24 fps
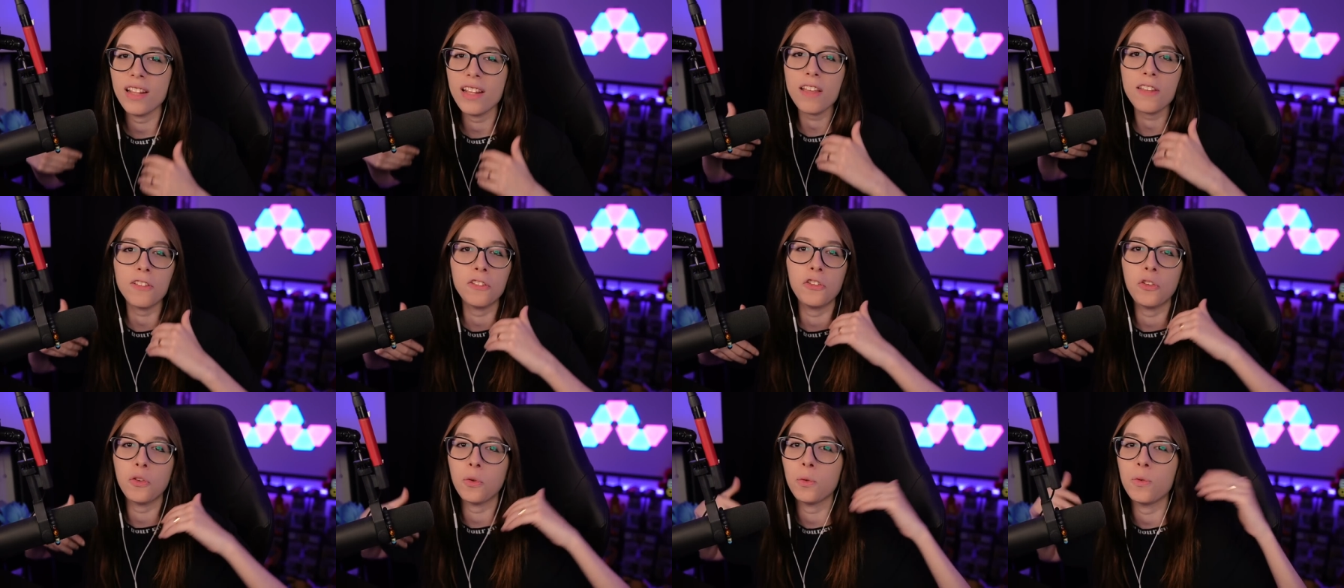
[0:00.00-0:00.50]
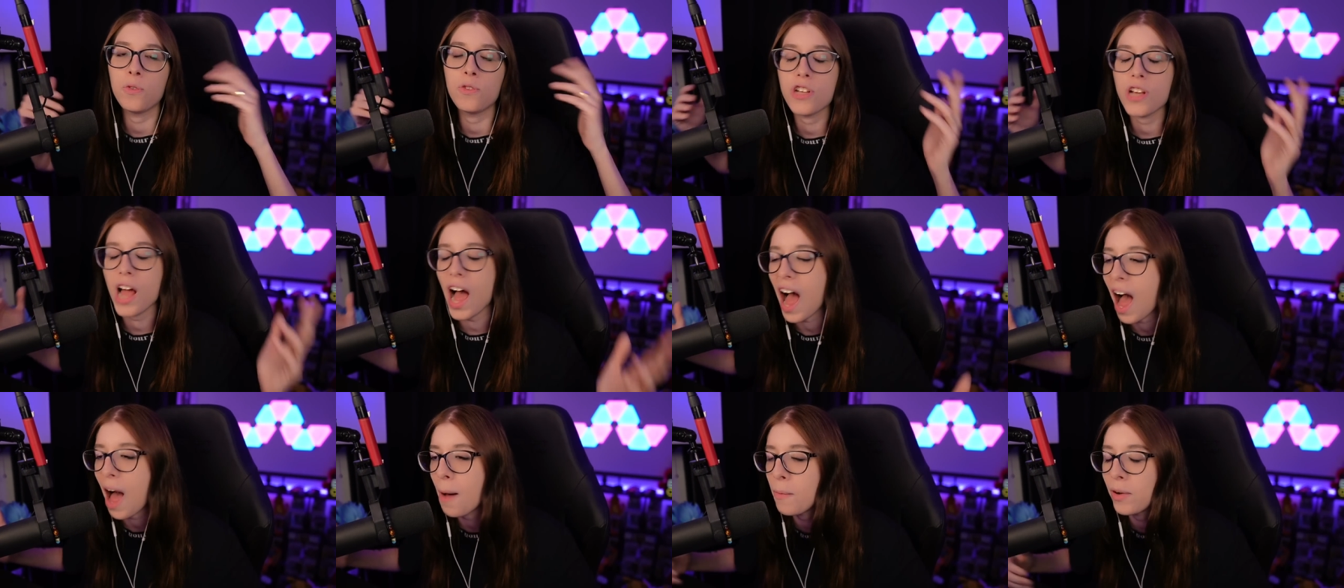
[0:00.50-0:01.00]

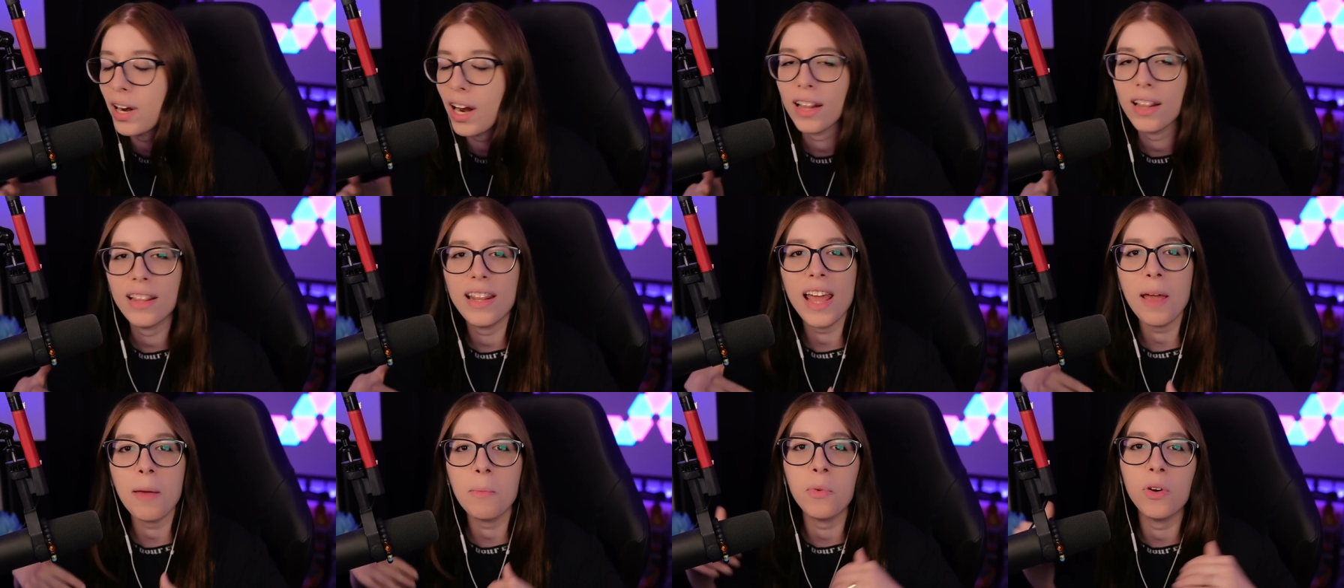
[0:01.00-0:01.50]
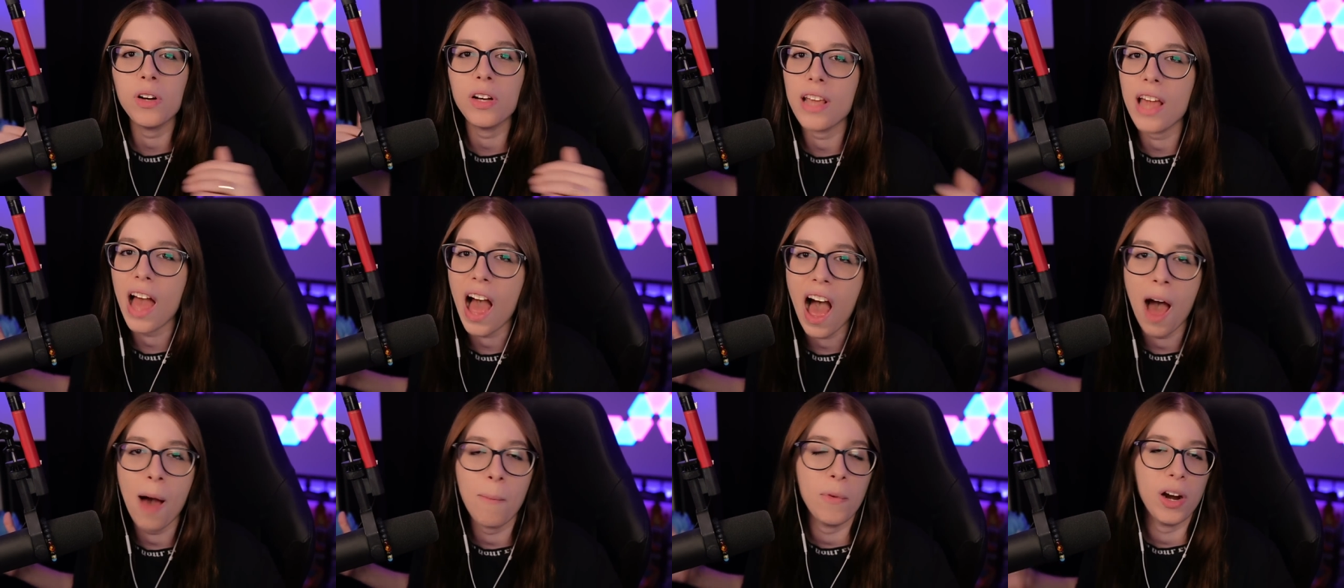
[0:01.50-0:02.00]
distruggiamola,
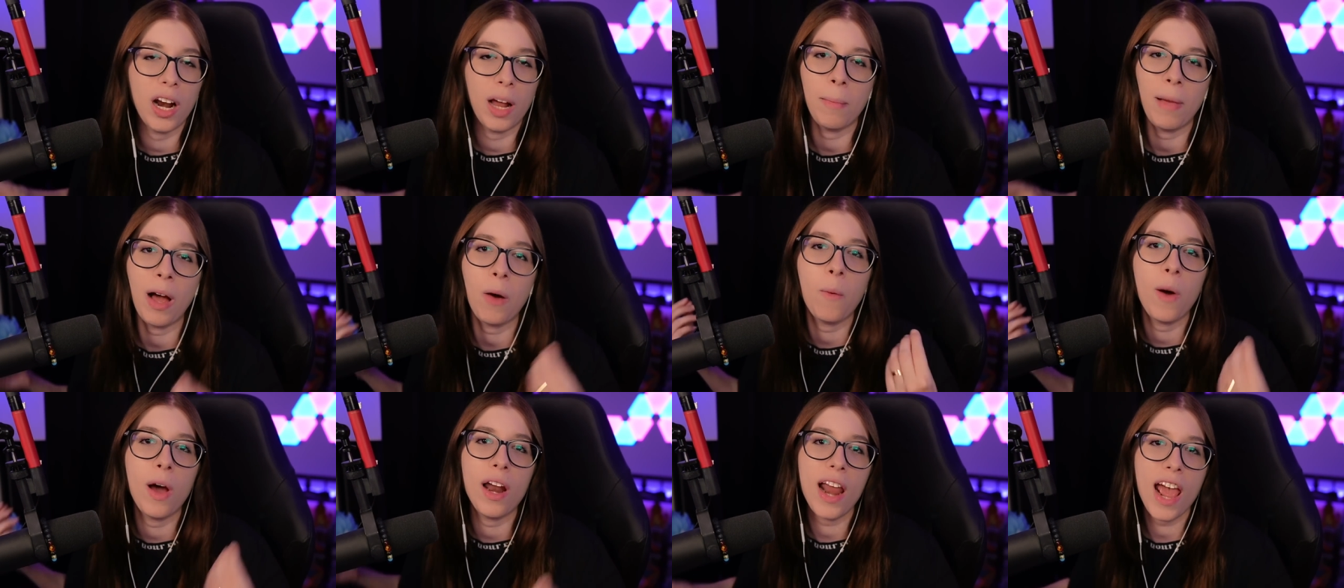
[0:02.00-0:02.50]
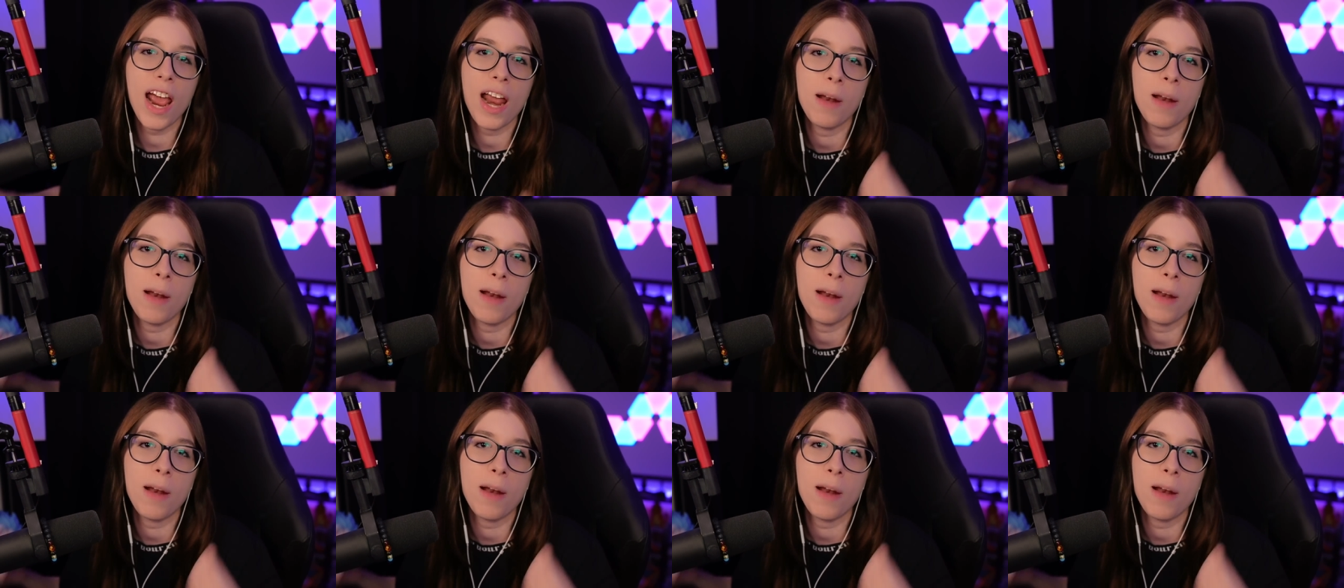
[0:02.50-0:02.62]
demoliamola Ma qual è il